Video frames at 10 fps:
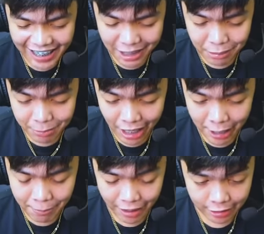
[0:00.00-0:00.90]
Red buff tayo
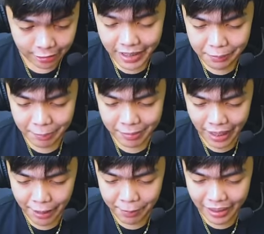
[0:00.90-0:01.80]
pa. Red buff
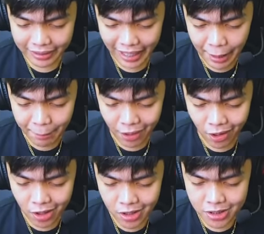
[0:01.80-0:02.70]
tayo pa.
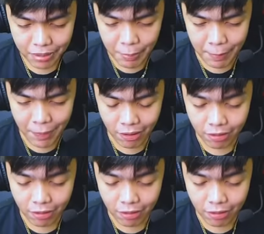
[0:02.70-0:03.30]
Tapos, blue buff ako.